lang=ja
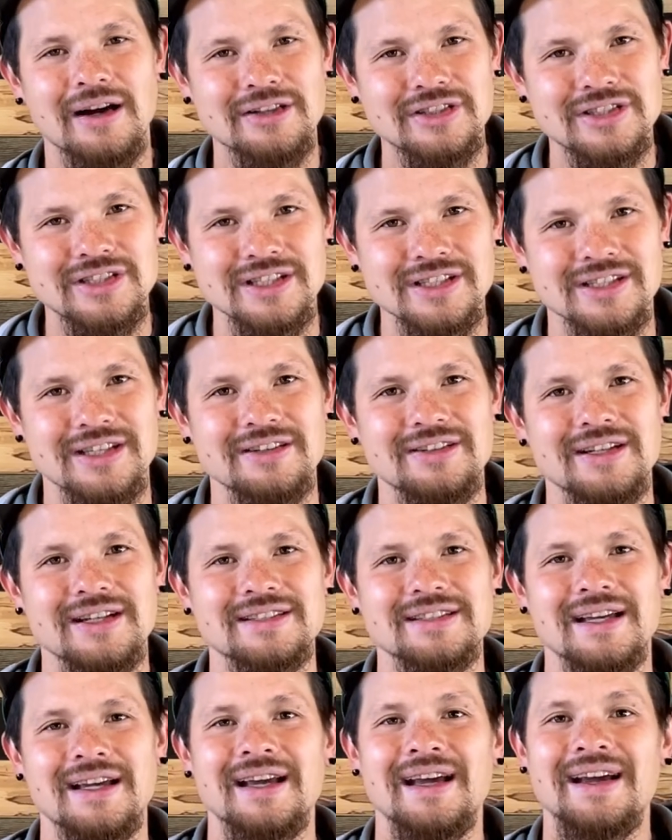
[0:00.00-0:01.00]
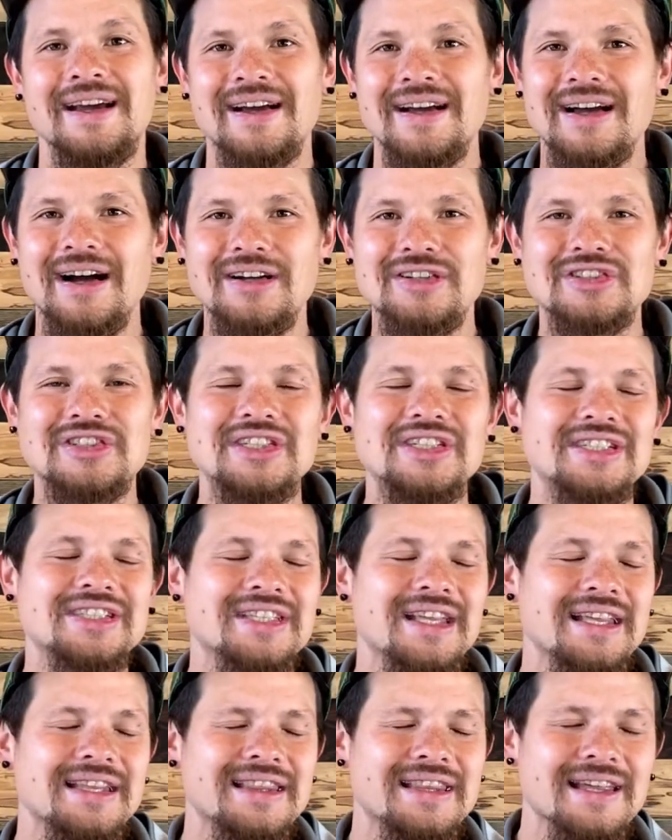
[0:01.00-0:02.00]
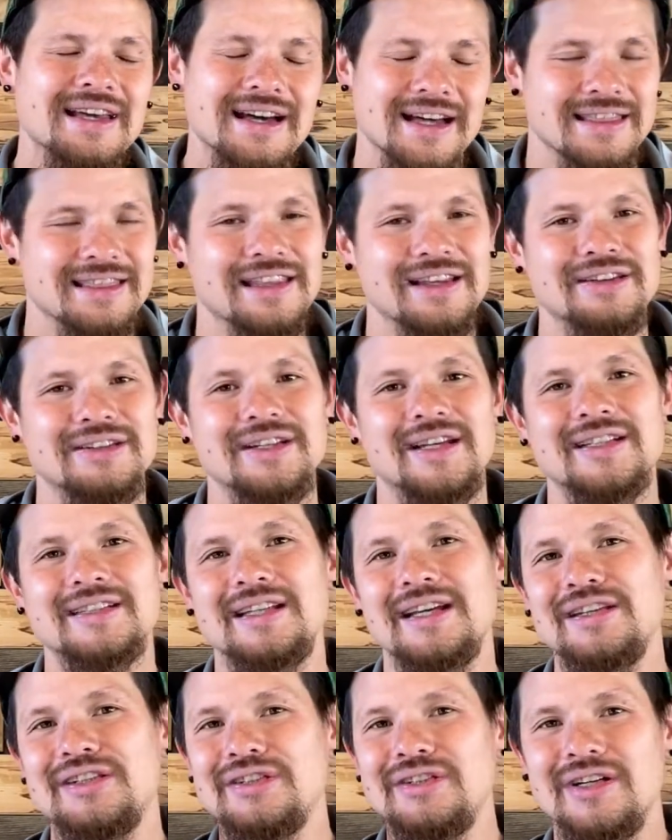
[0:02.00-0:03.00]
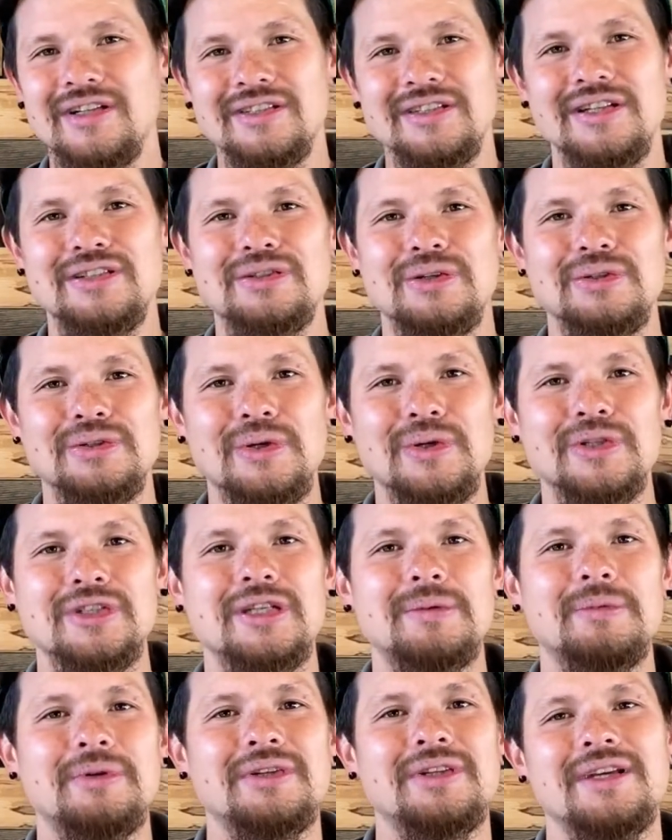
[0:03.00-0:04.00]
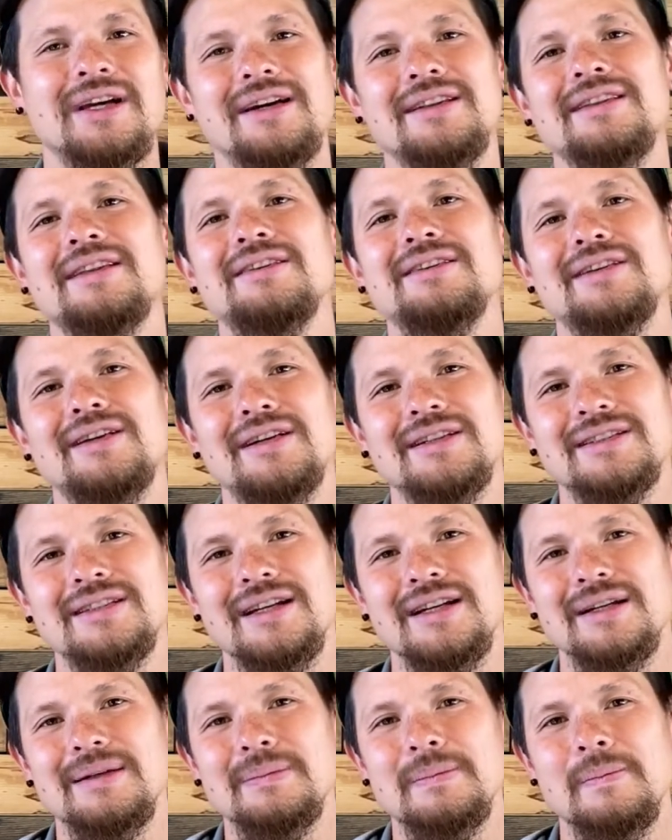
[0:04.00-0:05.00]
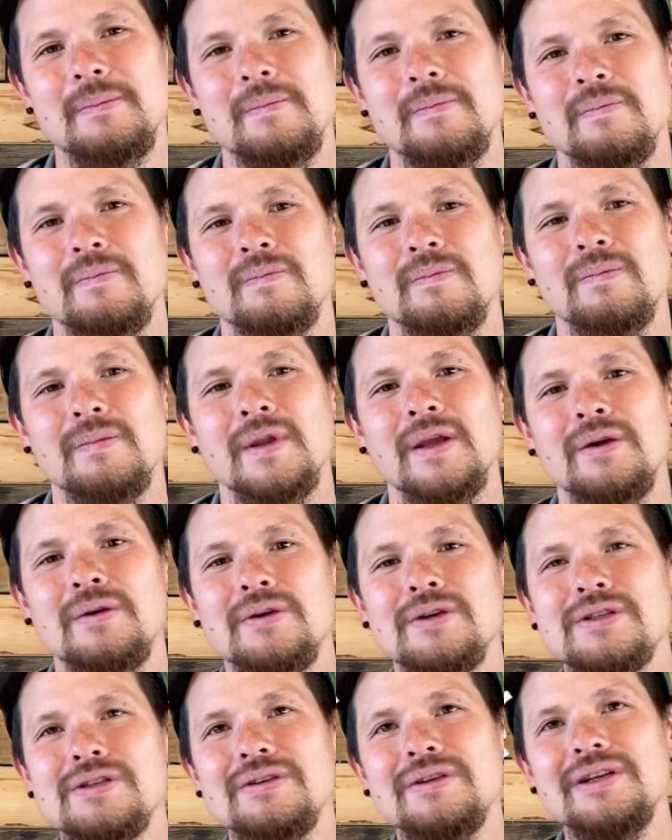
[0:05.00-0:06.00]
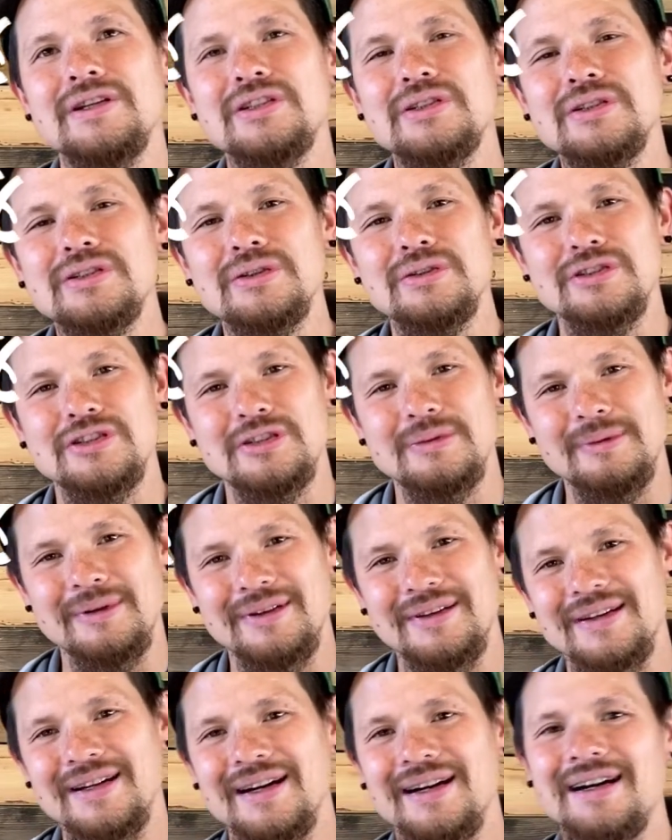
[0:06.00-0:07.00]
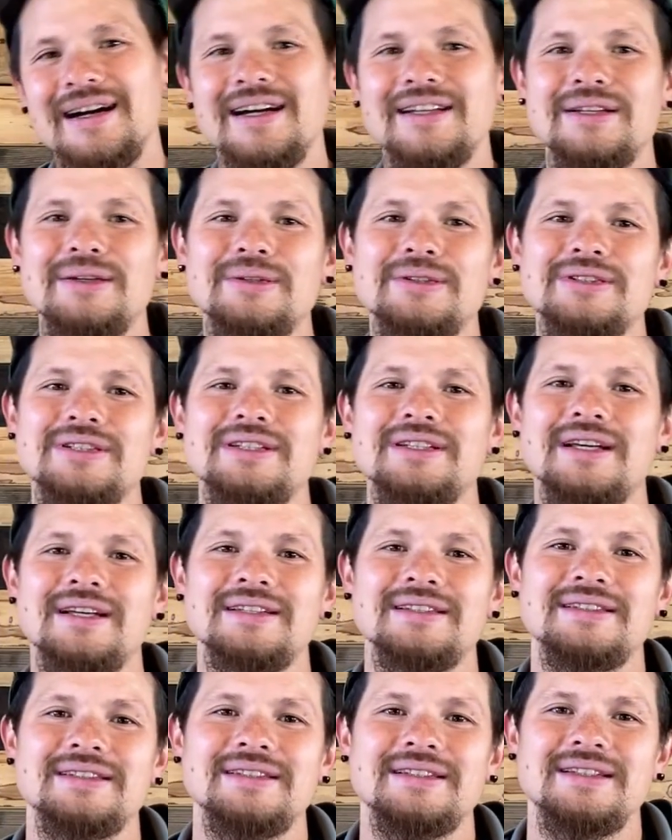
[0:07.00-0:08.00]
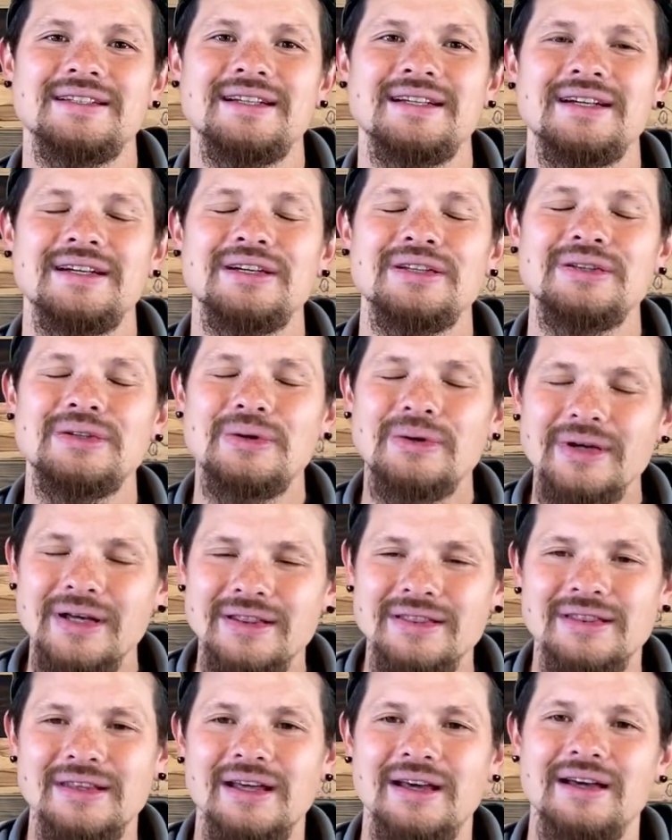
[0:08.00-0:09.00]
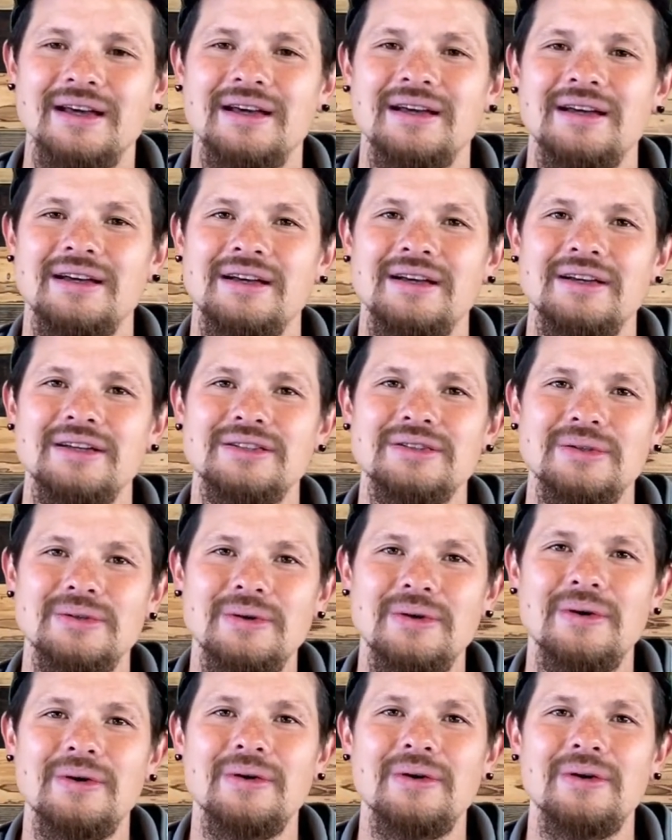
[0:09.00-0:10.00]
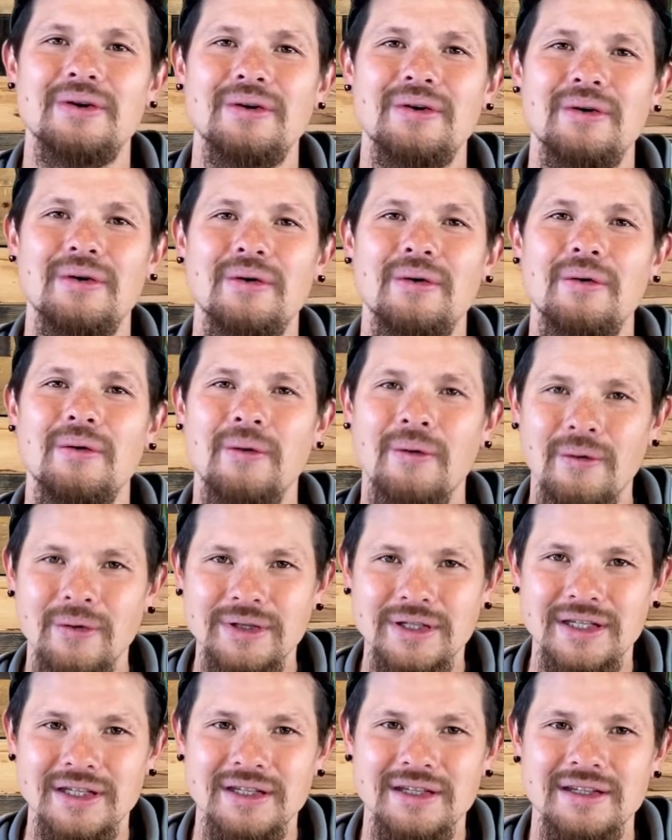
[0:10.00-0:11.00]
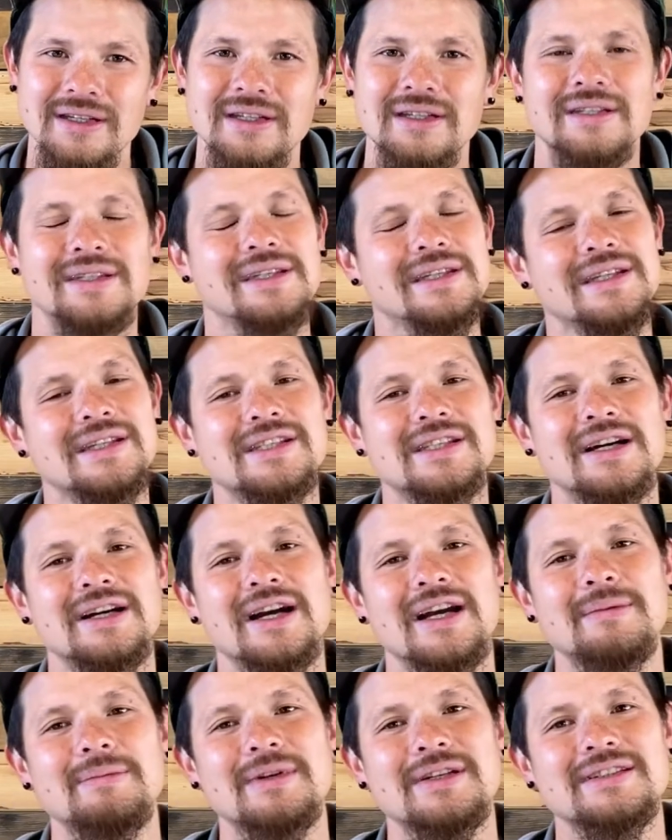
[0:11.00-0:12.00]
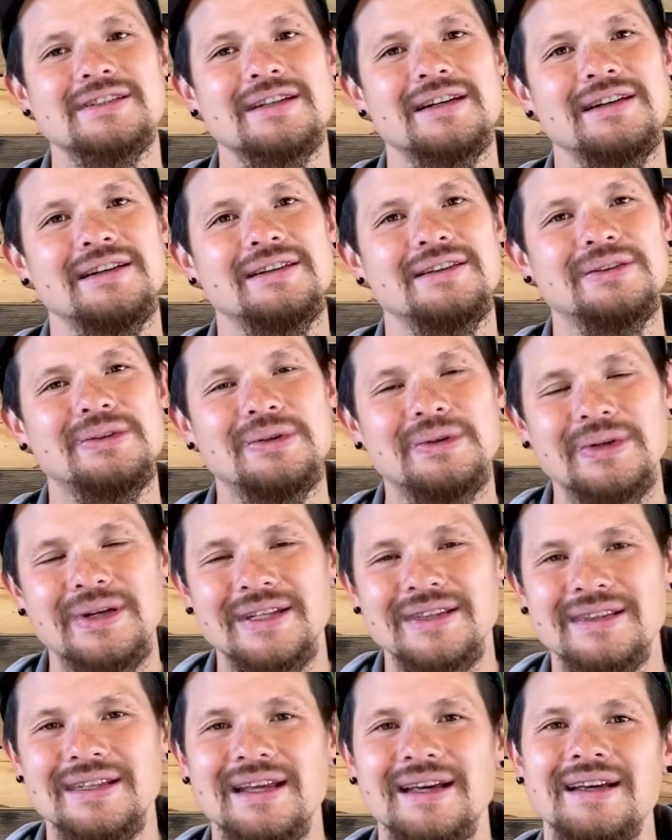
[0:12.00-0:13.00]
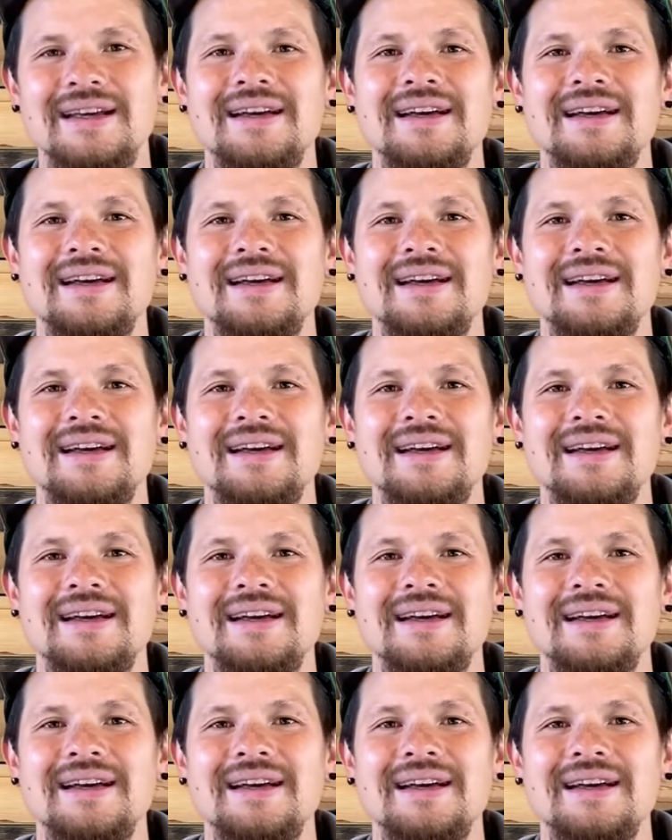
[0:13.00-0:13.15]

信してください確信して出会ってください旧約聖書を通しても出会ってください今週一つの質問を考えてほしいですどうやってその王に聞き従いますかどうやって